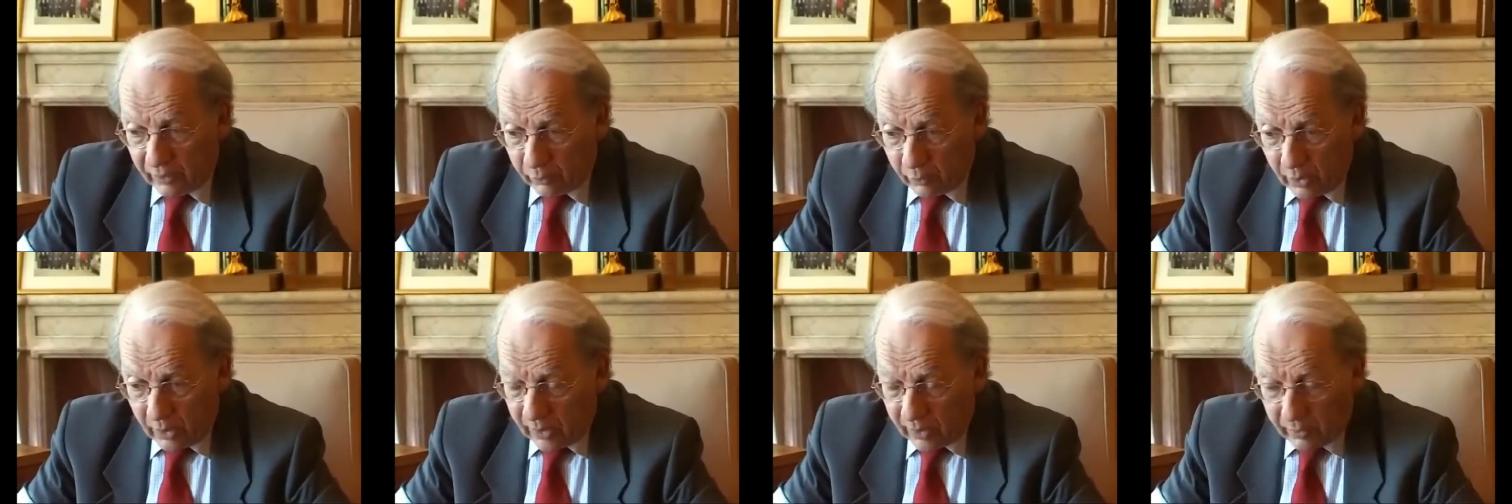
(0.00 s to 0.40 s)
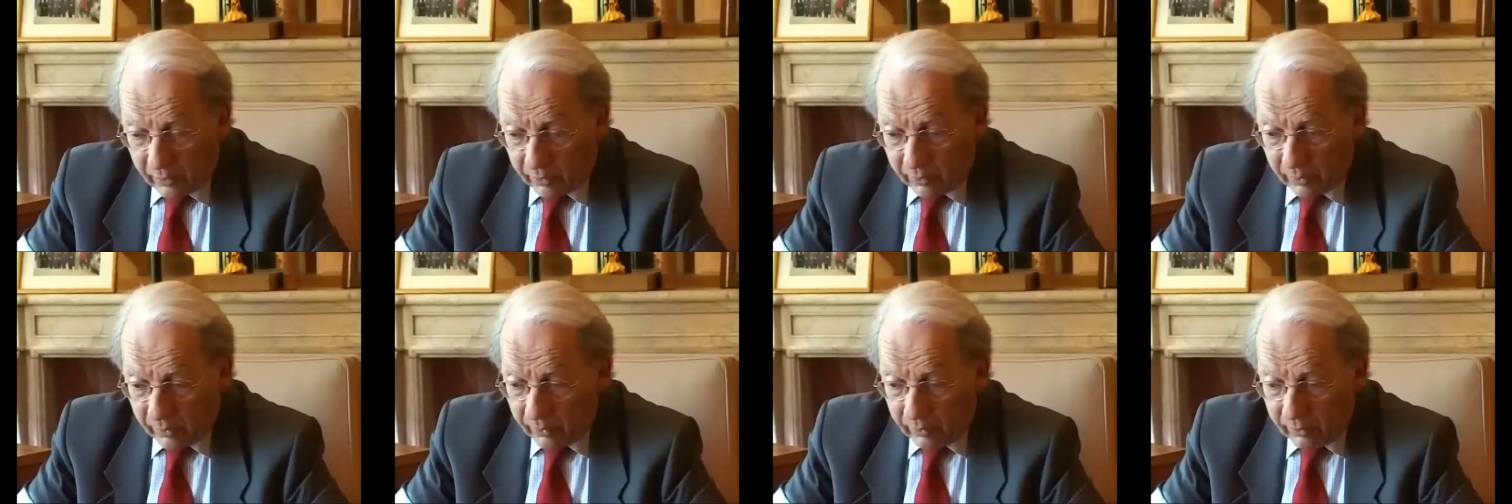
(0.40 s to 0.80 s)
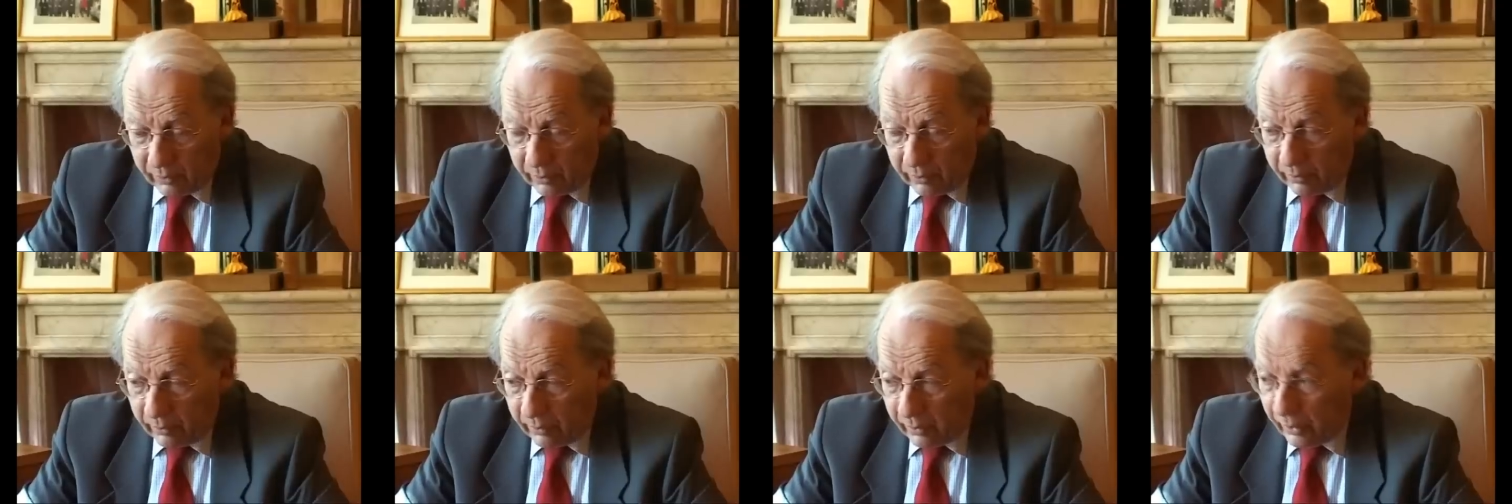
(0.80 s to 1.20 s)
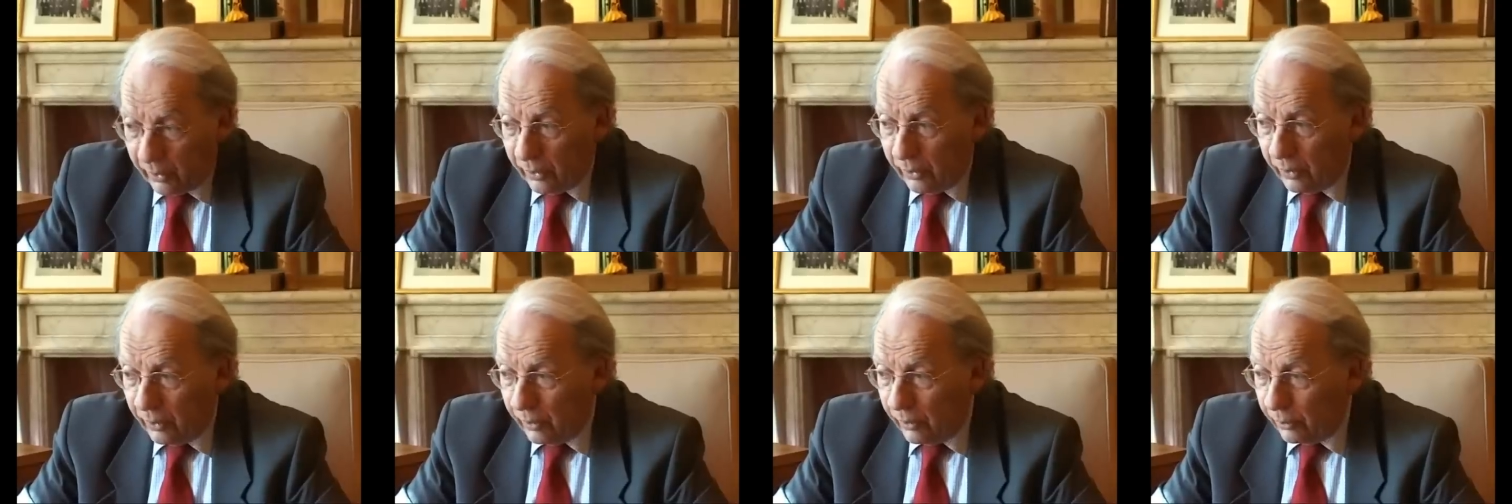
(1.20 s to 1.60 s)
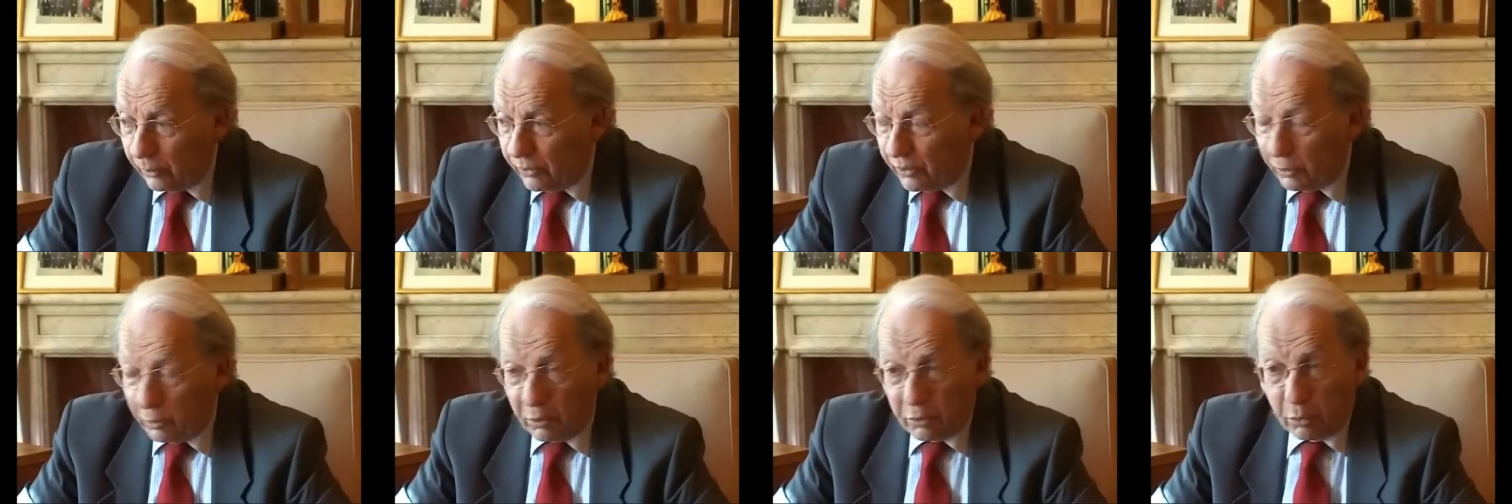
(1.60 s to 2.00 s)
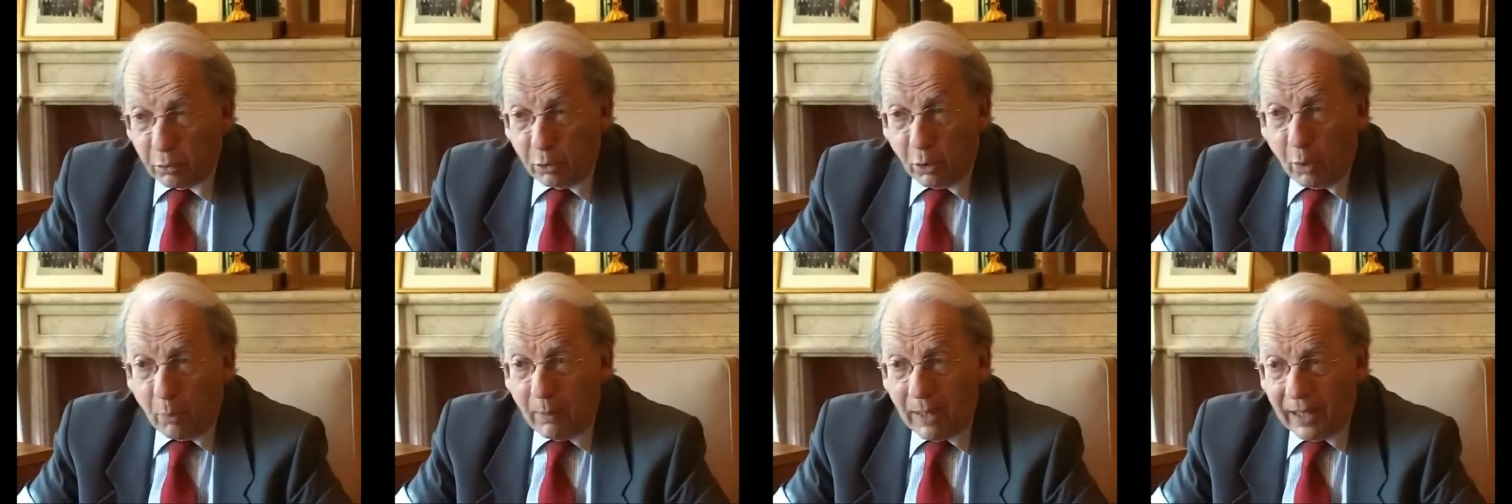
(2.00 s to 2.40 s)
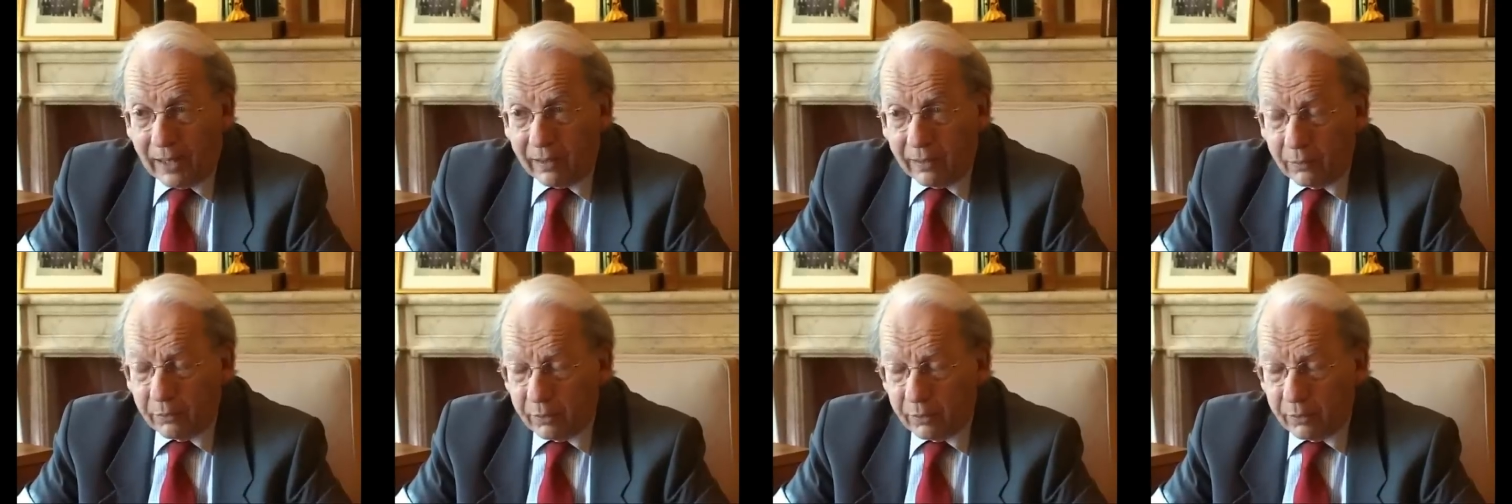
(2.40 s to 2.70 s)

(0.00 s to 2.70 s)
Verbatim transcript: d'avoir une situation normale,